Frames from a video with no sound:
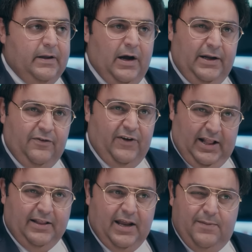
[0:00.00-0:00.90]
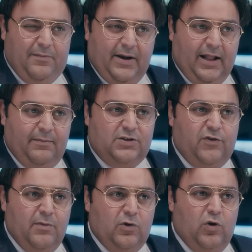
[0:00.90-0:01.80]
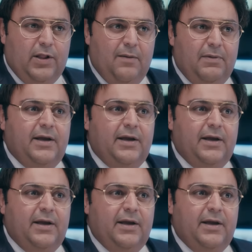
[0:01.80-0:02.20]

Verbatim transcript: اه احنا فعلا تقريبا ما اتكلمناش في الموضوع ده قبل